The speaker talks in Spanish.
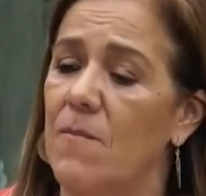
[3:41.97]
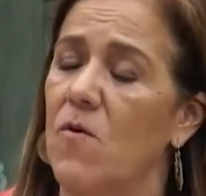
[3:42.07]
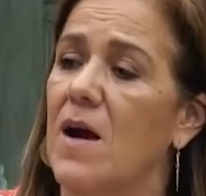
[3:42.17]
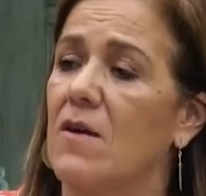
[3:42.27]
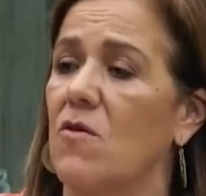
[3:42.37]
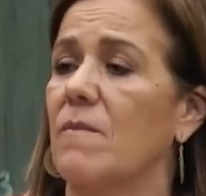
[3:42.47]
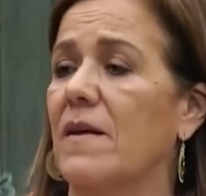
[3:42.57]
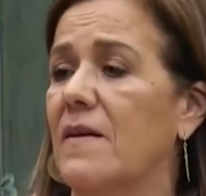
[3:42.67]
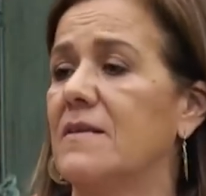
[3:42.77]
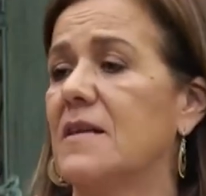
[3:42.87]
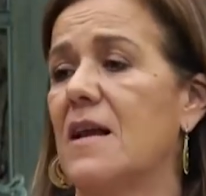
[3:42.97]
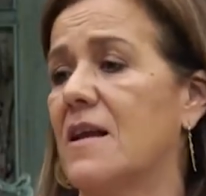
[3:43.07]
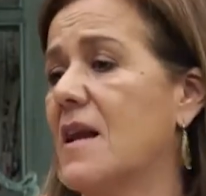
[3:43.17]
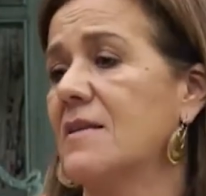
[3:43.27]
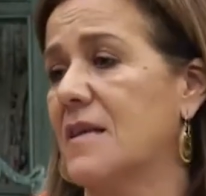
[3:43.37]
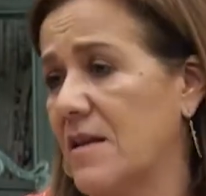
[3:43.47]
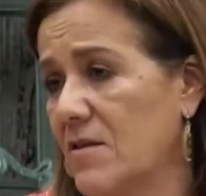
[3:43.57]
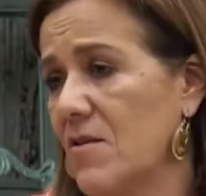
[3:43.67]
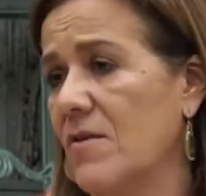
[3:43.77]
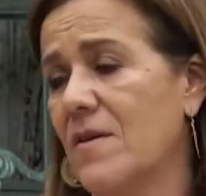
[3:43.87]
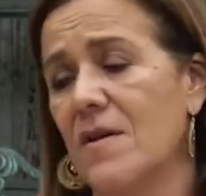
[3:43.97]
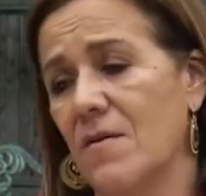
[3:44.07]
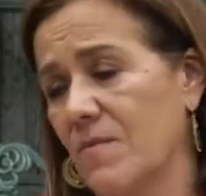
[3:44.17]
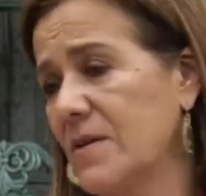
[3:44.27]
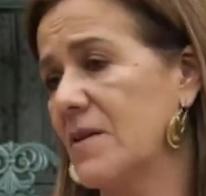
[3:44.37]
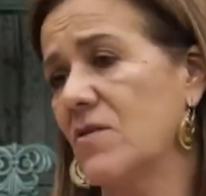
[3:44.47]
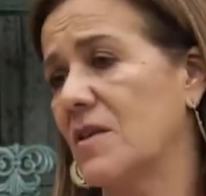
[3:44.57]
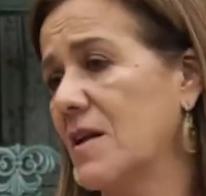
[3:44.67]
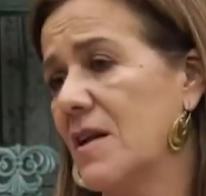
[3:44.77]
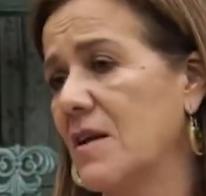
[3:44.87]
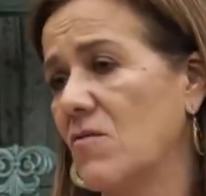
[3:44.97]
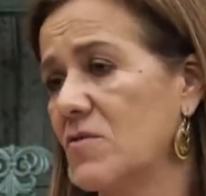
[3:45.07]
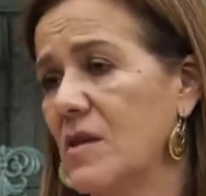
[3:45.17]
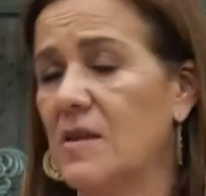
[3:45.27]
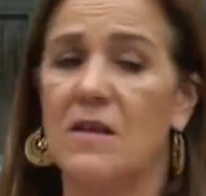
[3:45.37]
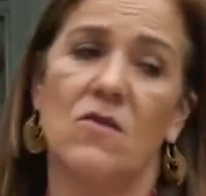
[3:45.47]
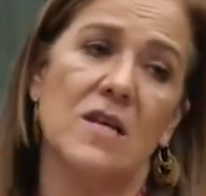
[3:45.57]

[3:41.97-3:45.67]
Mujer convertirse él en el centro, pues sí no tiene ningún sentido.